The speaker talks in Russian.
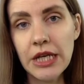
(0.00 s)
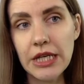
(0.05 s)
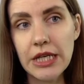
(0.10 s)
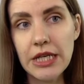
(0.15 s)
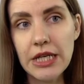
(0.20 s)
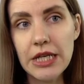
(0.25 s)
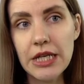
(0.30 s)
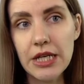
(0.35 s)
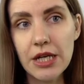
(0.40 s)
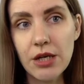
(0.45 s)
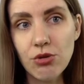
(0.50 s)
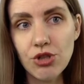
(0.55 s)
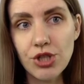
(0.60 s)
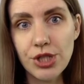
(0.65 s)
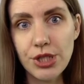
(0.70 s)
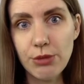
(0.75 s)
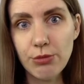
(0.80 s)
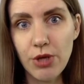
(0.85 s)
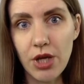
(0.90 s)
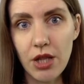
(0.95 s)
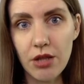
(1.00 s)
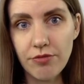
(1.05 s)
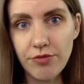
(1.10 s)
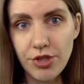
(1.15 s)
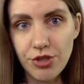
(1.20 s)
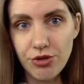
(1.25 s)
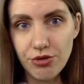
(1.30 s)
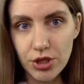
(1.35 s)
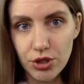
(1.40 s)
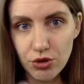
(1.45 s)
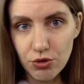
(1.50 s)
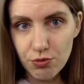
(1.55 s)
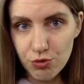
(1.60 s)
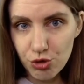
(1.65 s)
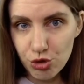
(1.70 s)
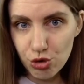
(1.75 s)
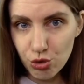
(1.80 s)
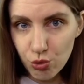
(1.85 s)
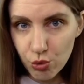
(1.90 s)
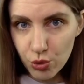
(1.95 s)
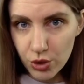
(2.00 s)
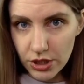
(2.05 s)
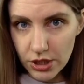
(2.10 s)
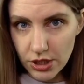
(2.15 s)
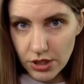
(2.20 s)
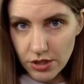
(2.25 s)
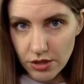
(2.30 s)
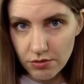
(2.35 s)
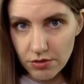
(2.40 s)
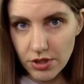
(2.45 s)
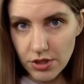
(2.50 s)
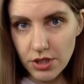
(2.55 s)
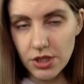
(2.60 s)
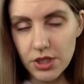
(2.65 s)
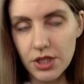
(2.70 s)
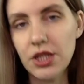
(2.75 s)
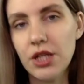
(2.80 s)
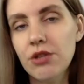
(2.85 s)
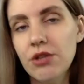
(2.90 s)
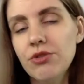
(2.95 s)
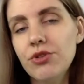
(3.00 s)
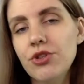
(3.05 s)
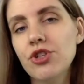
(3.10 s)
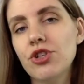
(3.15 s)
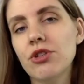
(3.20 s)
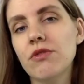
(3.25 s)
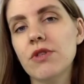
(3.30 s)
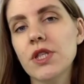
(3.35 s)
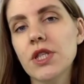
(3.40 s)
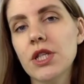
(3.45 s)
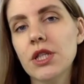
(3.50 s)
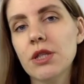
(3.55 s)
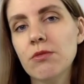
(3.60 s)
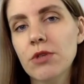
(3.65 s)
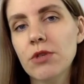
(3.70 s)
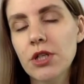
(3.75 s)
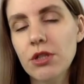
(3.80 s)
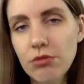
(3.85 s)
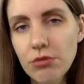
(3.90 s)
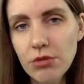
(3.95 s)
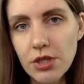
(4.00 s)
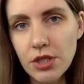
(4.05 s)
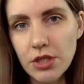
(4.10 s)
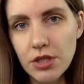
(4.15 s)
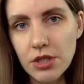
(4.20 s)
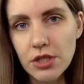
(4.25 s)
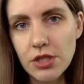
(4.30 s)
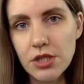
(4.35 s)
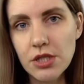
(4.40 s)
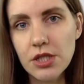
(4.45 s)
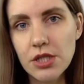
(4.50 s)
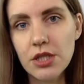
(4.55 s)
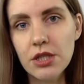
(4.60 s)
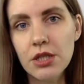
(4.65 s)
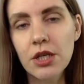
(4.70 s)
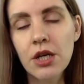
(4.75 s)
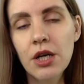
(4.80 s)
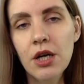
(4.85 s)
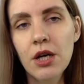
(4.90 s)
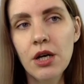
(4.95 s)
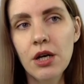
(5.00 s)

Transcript: И я уже снимала видео о том, стоит ли заводить канал в 2020 году на Яндекс.Дзен